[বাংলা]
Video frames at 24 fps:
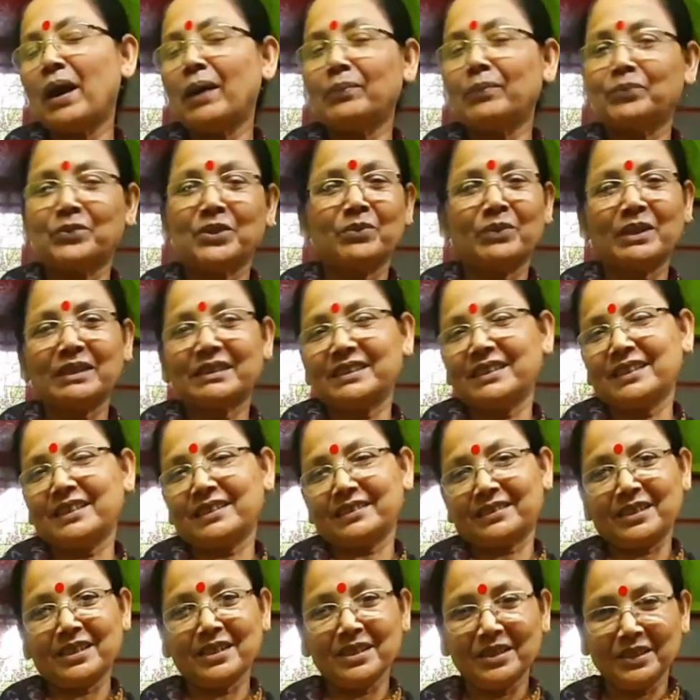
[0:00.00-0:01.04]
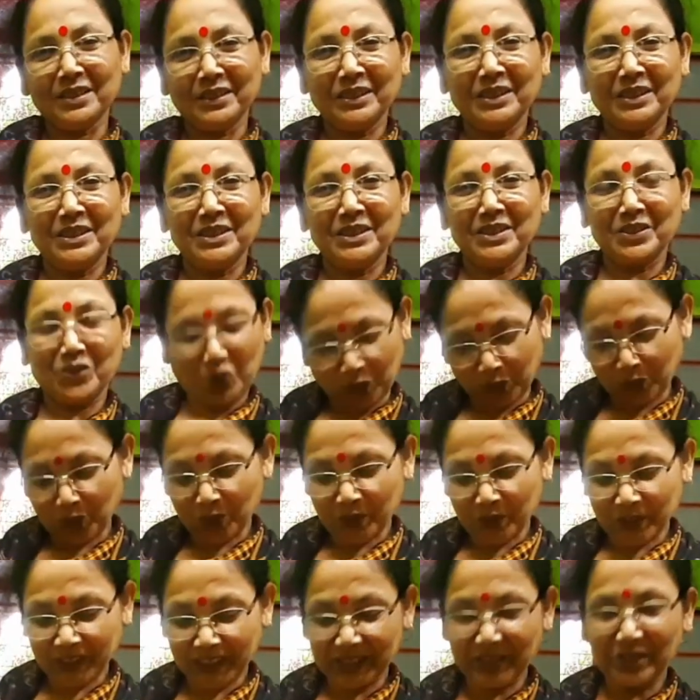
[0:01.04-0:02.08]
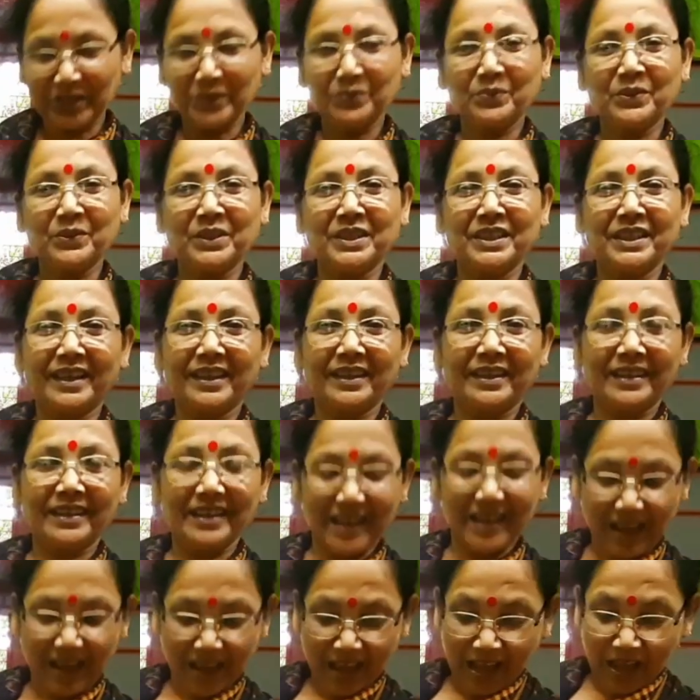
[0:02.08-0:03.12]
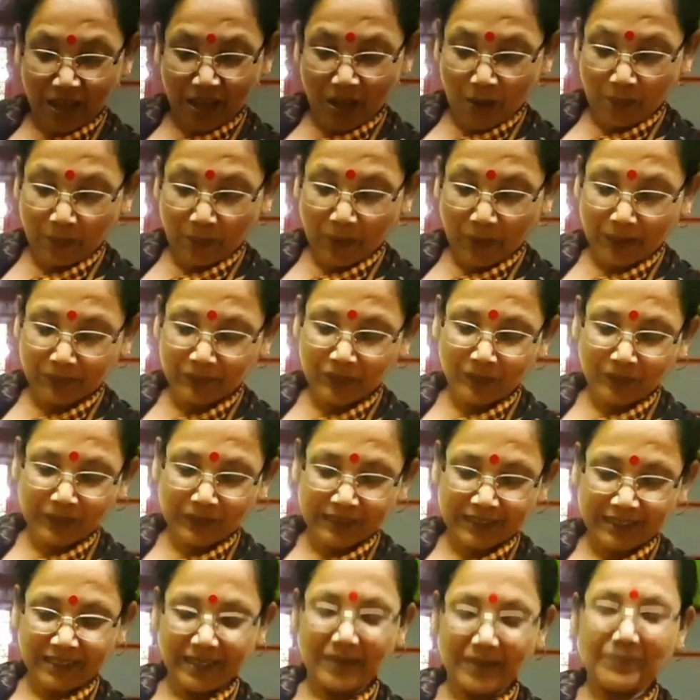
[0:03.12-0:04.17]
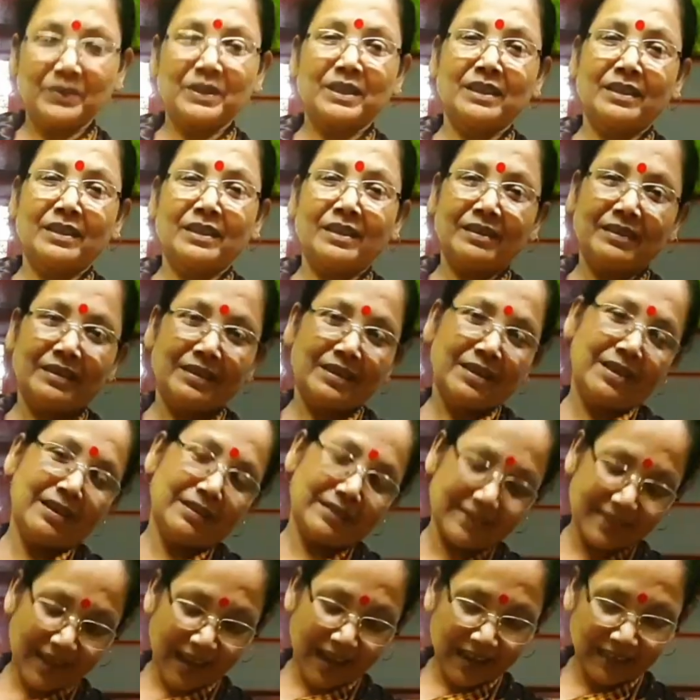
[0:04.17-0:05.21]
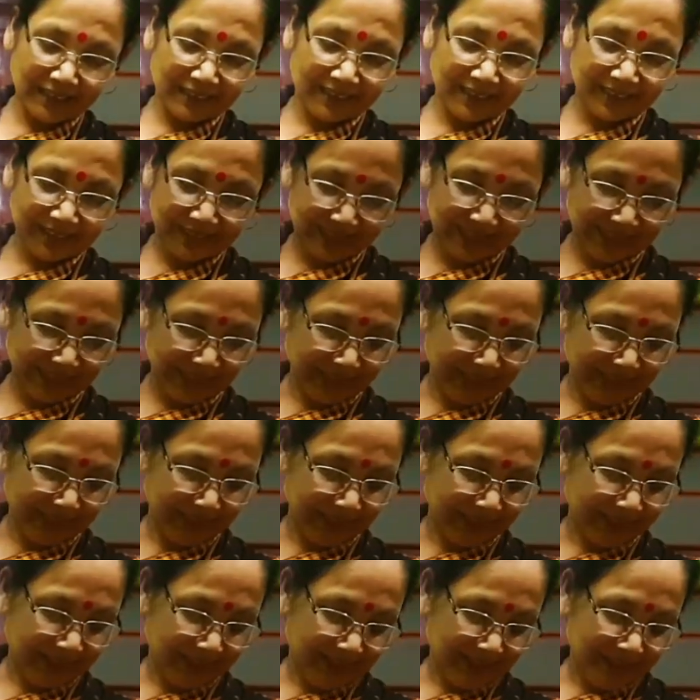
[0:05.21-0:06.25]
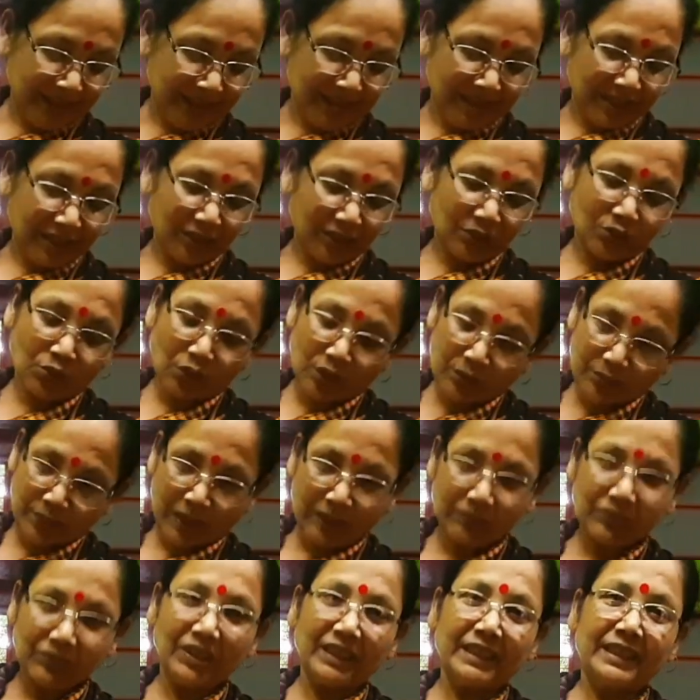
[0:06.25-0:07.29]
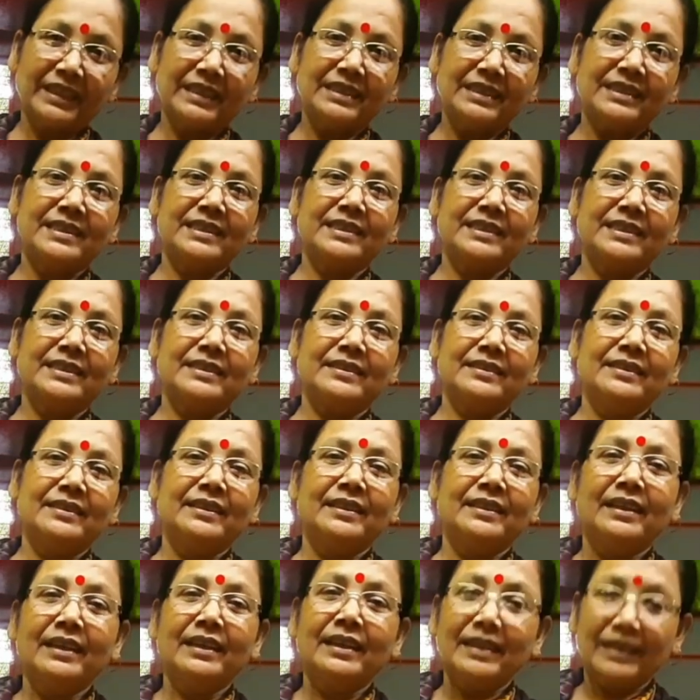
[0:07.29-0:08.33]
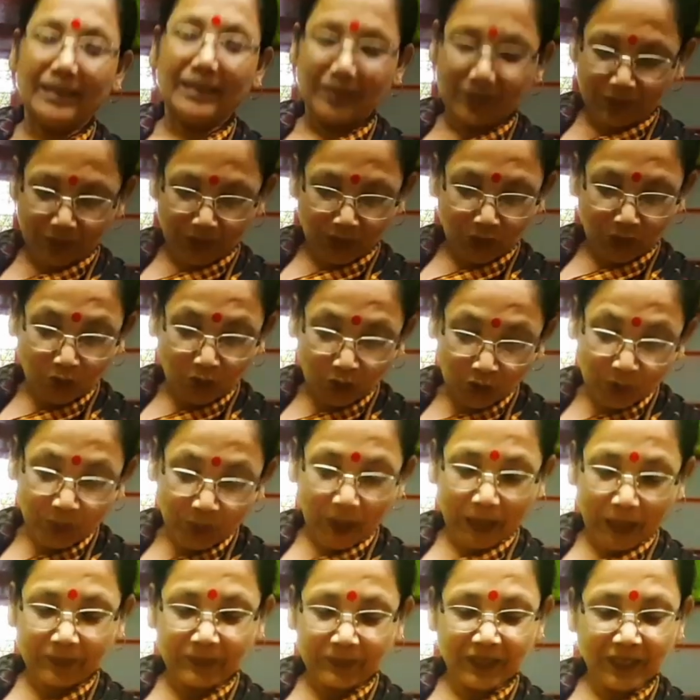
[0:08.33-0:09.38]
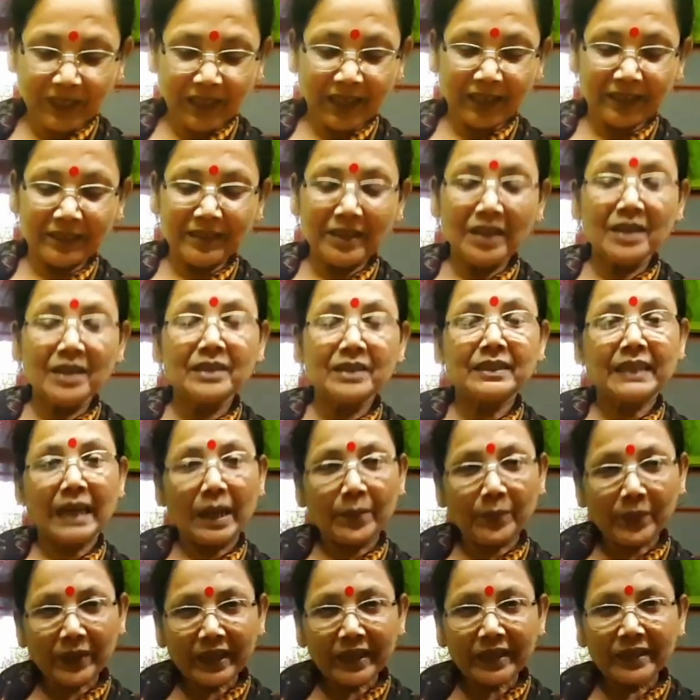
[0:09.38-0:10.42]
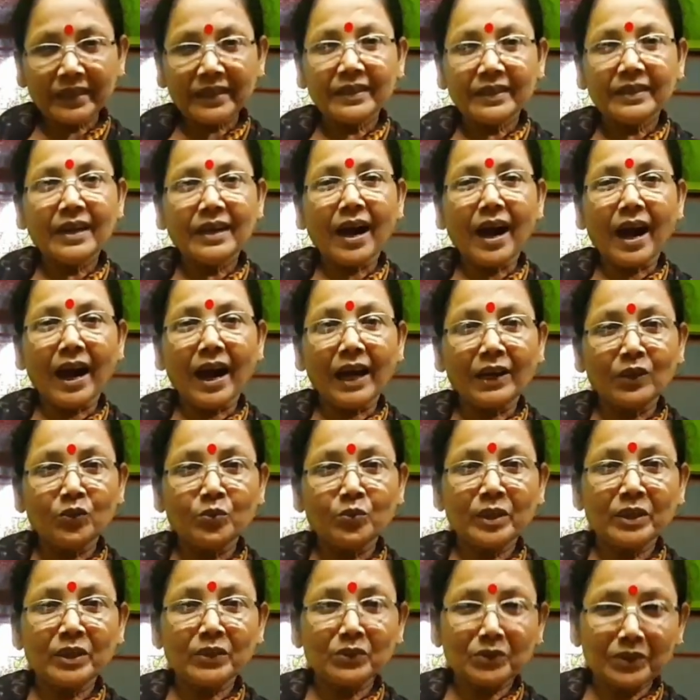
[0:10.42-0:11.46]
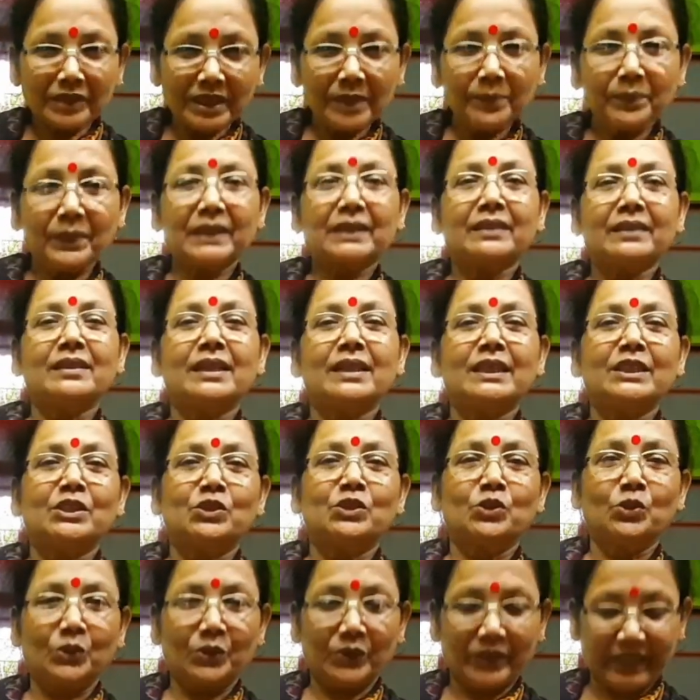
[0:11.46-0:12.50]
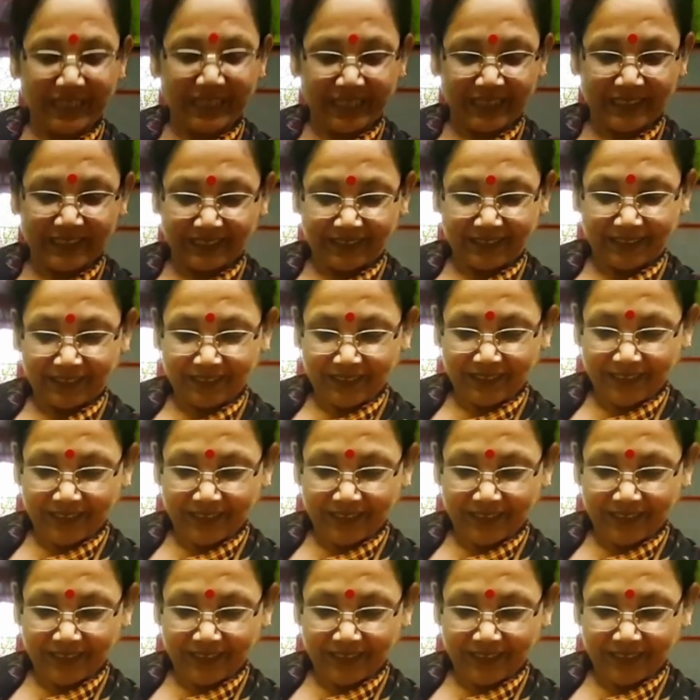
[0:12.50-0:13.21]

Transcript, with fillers: পাবদা মাছের একটা নতুন রেসিপি নিয়ে পাবদা মাছের আপনারা ঝাল খেয়েছেন দই পাবদা খেয়েছেন দুধ পাবদা তারপরে আলু বেগুন দিয়ে পাতলা ঝোলও খেয়েছেন